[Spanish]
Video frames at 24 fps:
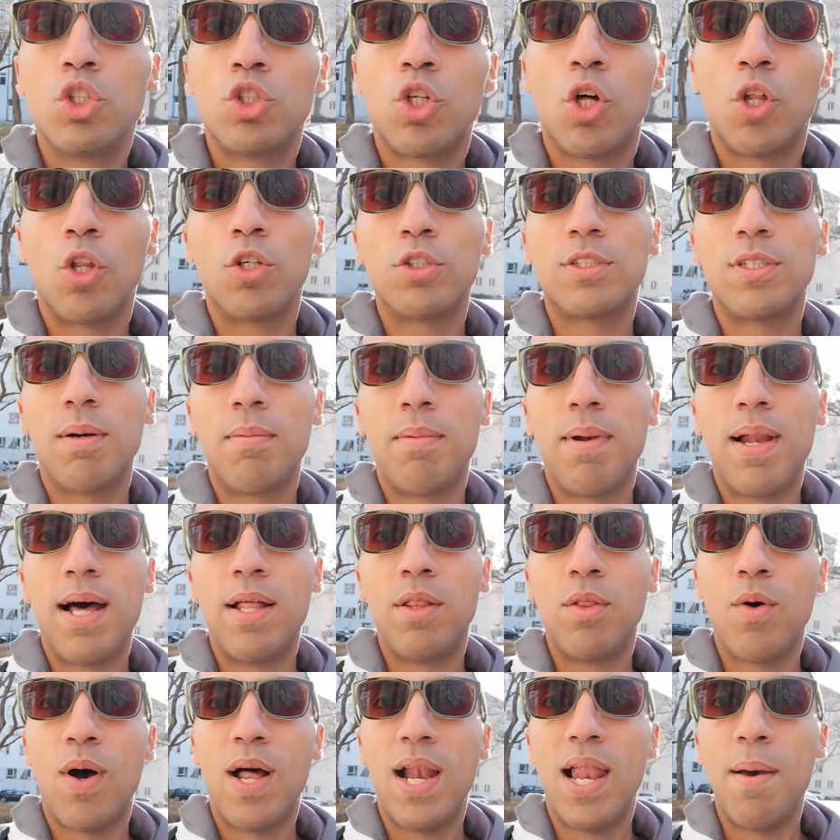todos
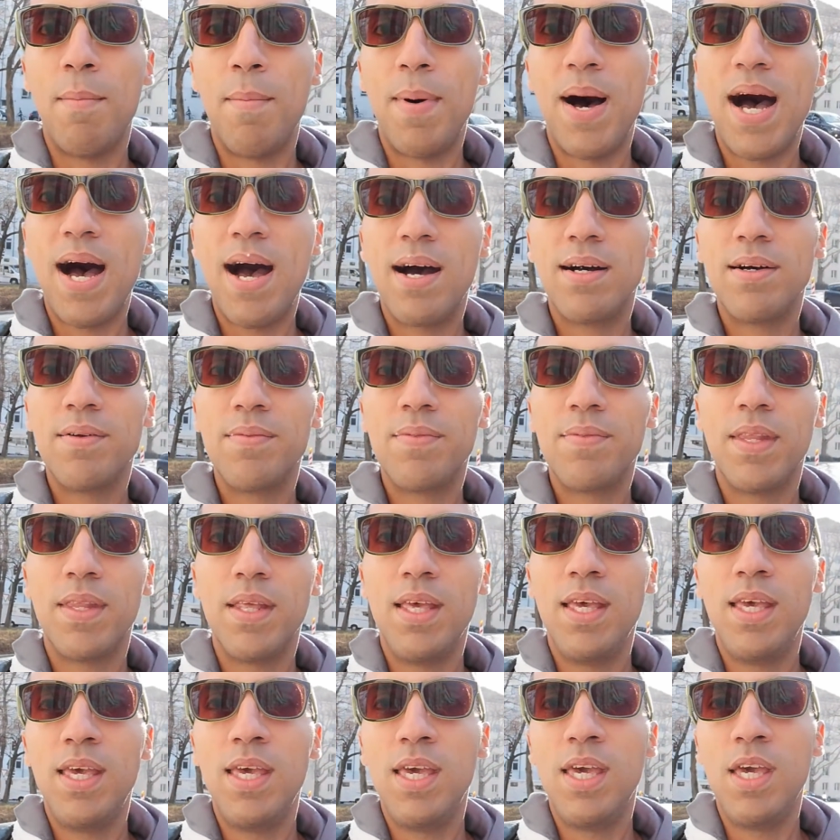hablando alemán
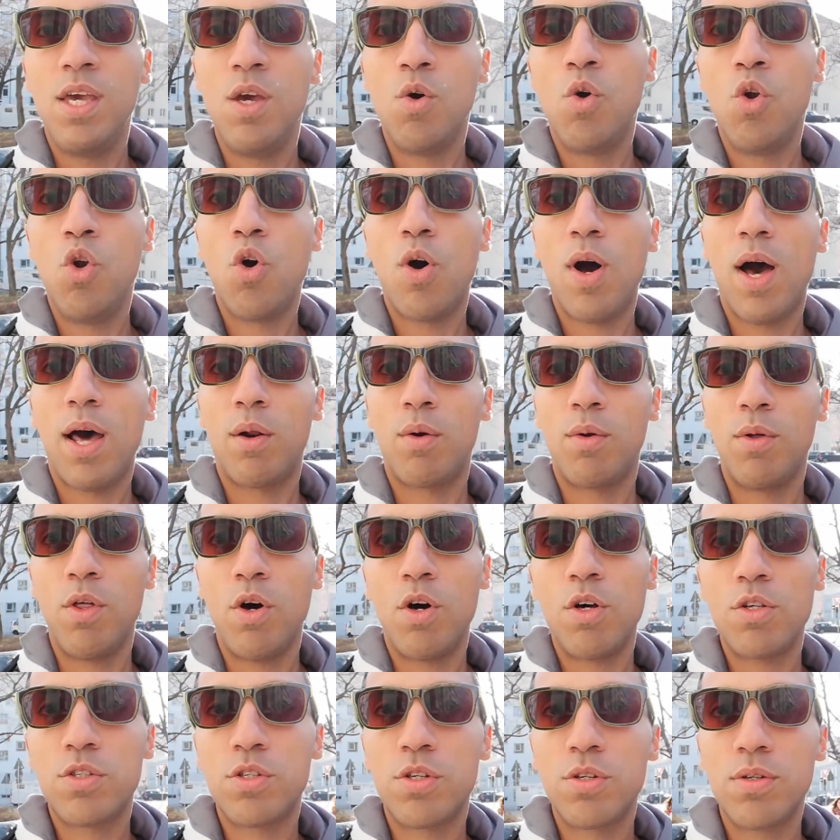y un lugar
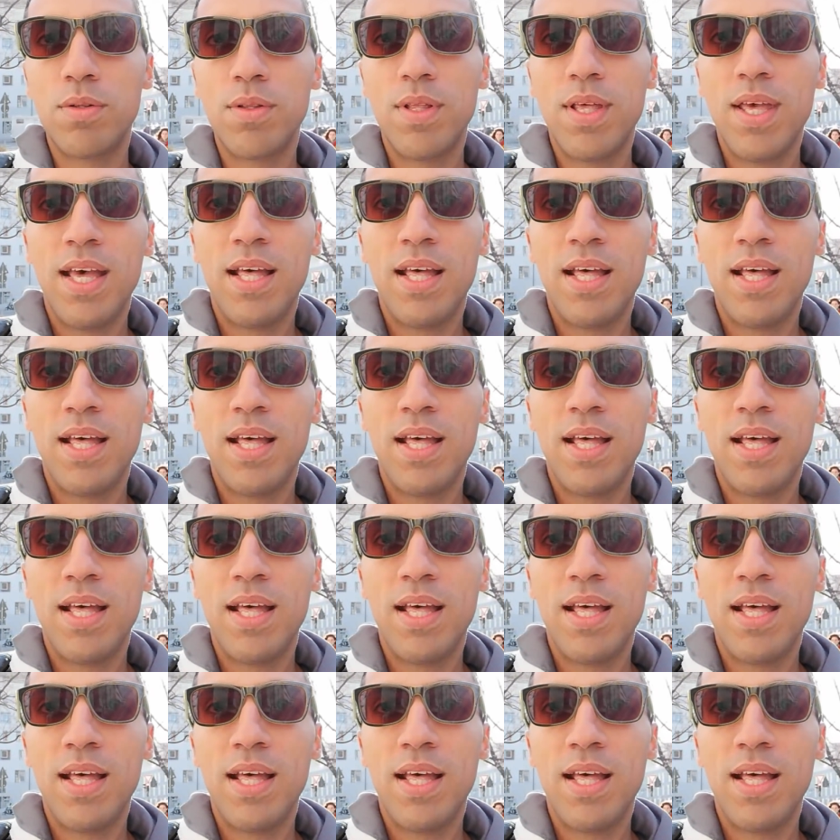ruidoso,